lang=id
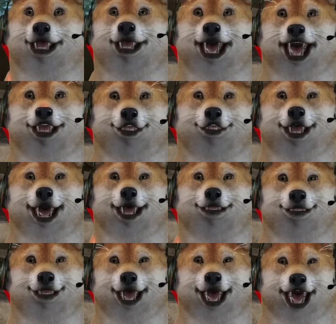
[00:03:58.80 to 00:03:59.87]
Sabar-sabar,
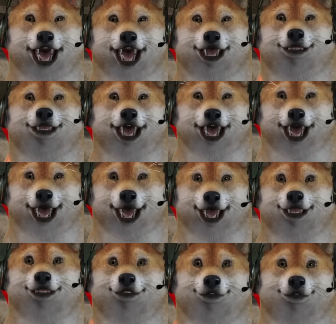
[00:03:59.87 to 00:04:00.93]
Obit harus hati-hati sih kawan.
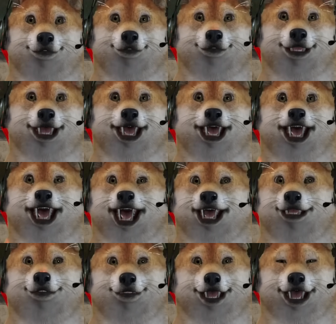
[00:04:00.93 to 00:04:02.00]
Kita
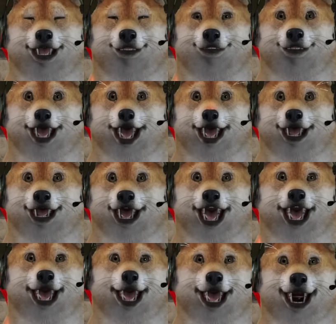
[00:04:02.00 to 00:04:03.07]
udah mulai pasang mode
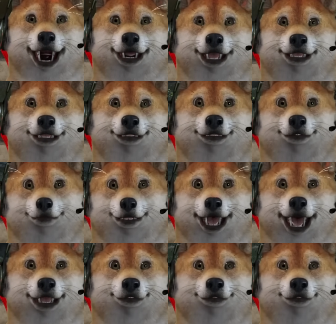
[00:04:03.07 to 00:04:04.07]
siaga buat cepat-cepat kabur nih.